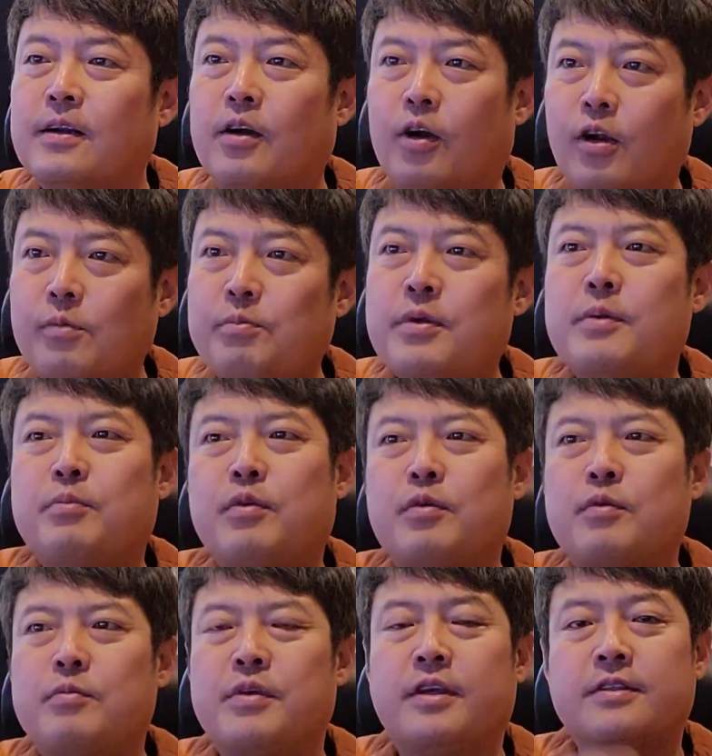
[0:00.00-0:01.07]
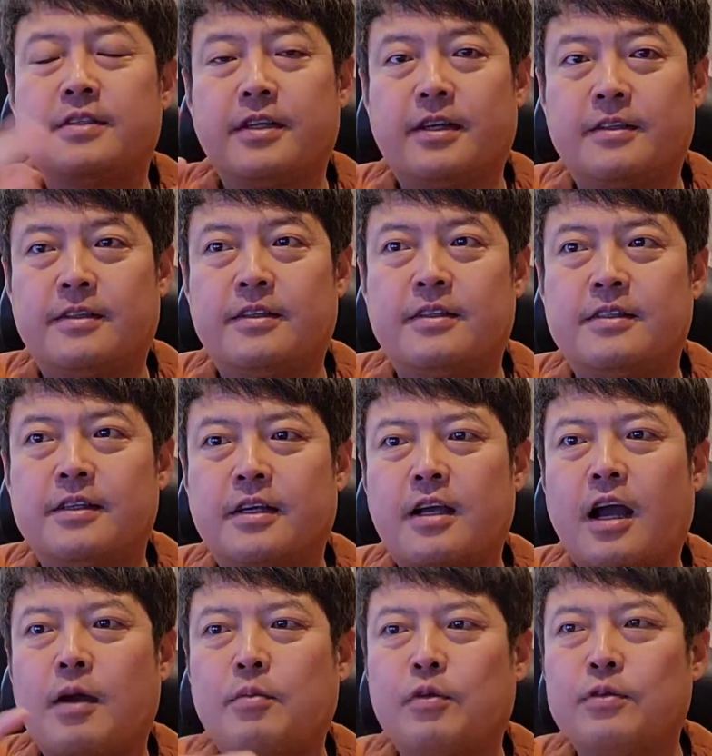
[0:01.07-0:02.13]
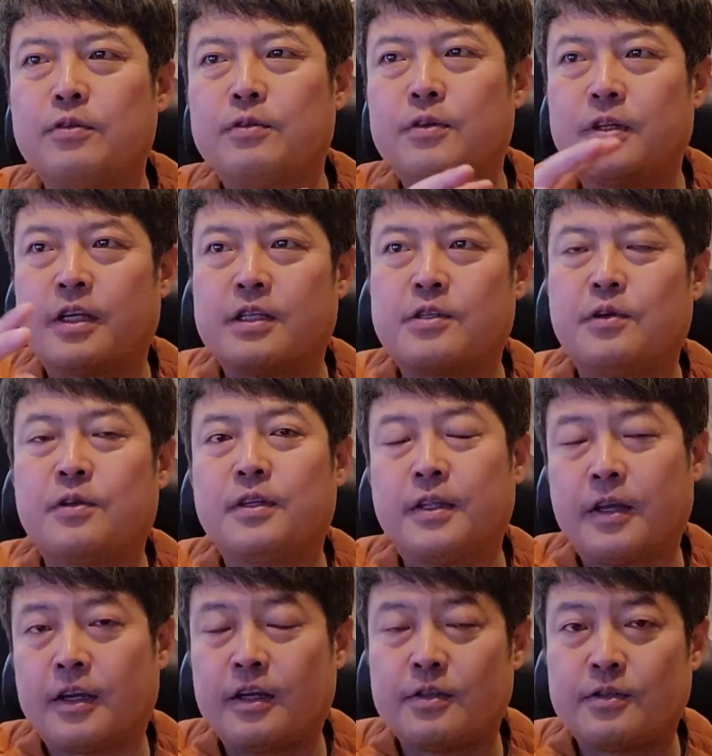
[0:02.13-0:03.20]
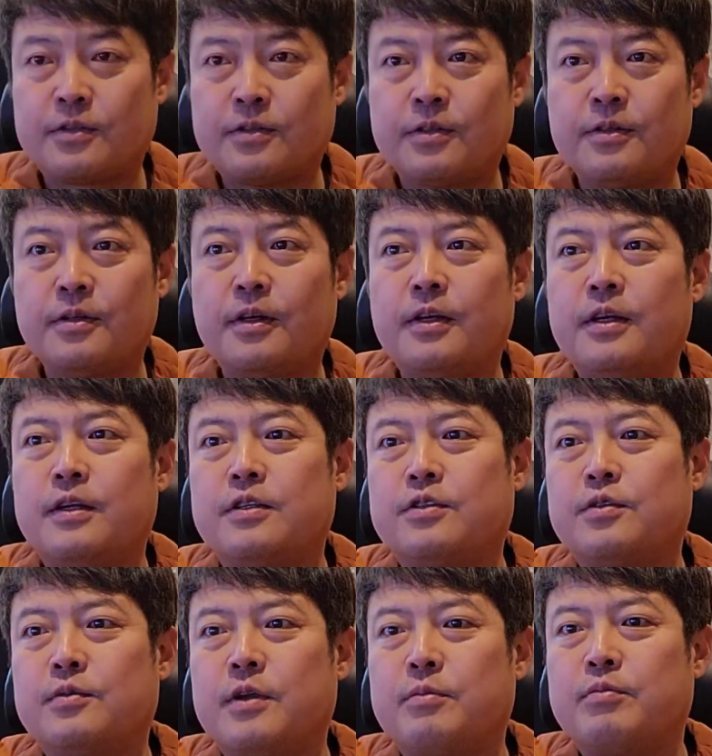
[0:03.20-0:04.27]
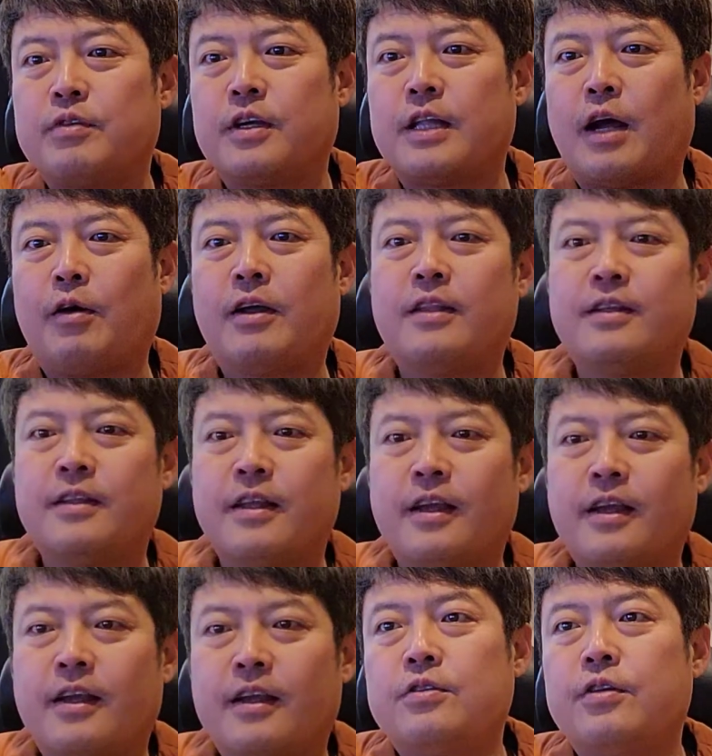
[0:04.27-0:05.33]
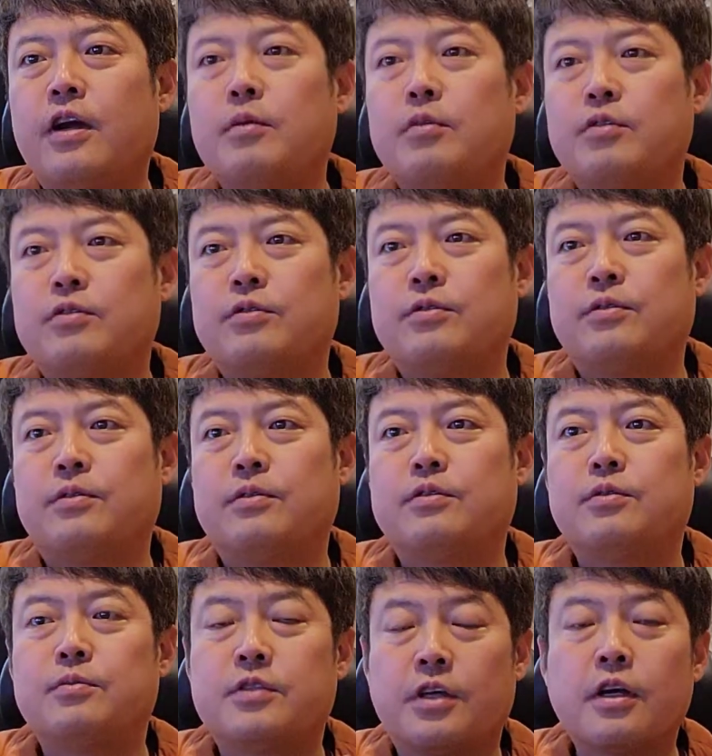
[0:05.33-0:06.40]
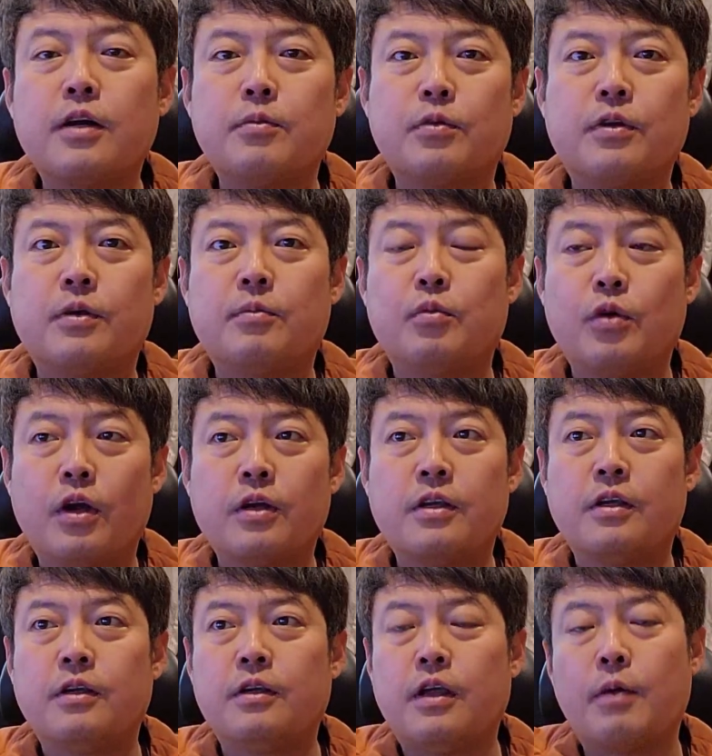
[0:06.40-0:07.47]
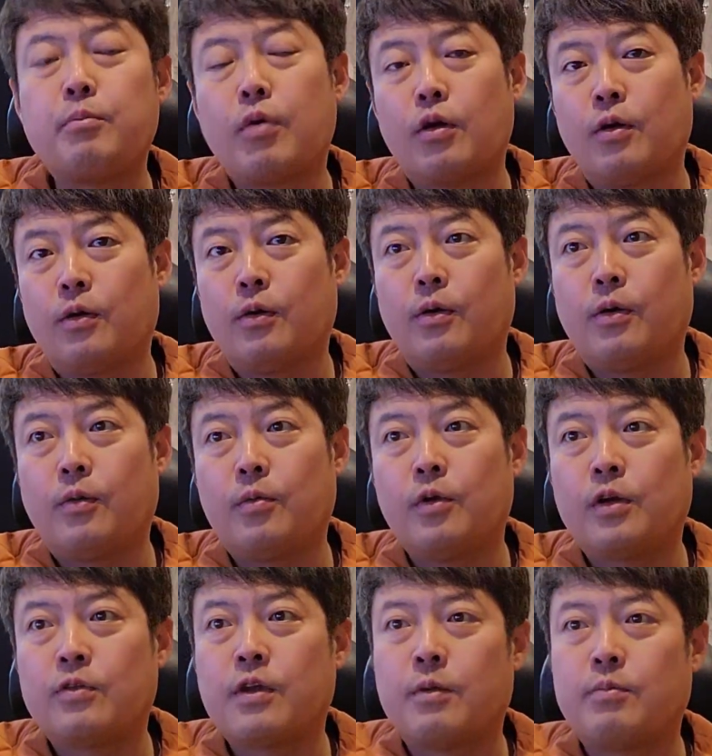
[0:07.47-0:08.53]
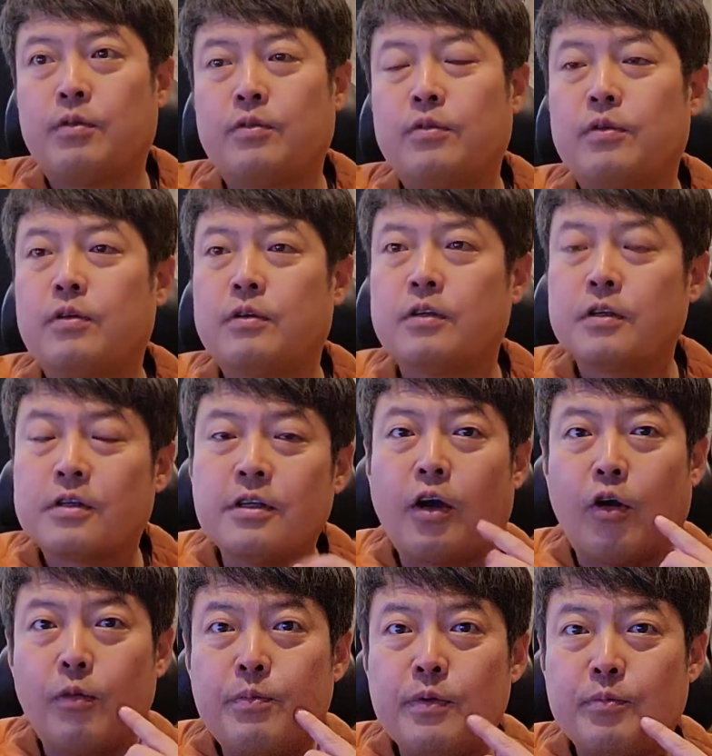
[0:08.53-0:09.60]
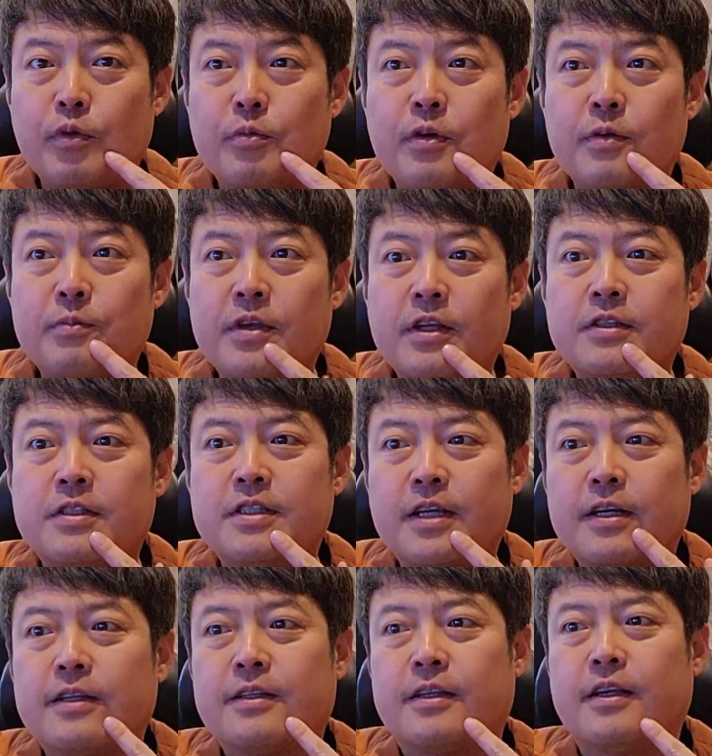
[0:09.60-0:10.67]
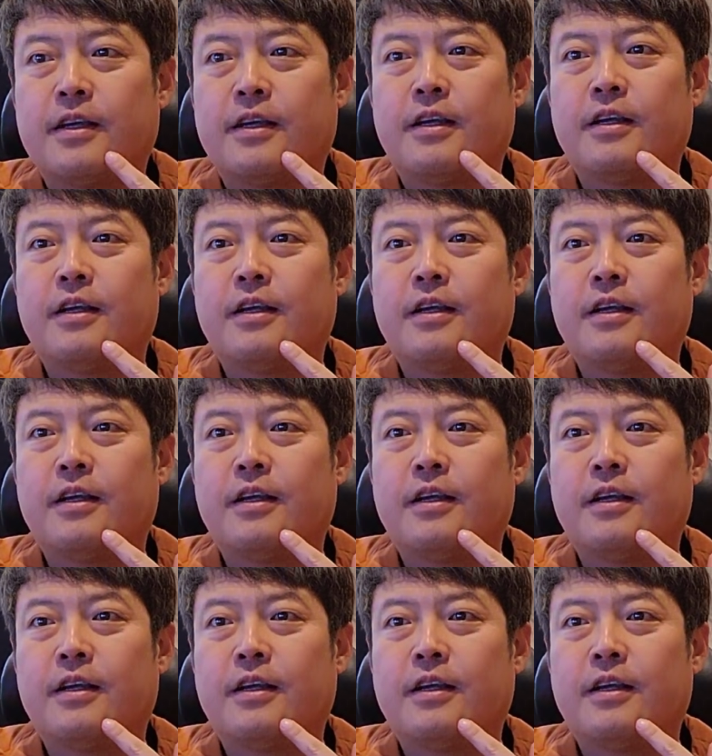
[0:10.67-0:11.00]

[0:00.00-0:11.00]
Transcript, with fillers: 얼핏 보면 PXG 같은 이제 카본으로 이렇게 정리돼가지고 좀 예쁘게 나왔는데, 드라이버도 좀 제가 보기엔 모양이 예뻐요. 모양도 예쁘고, 그냥 얼핏 보면 PXG 같아.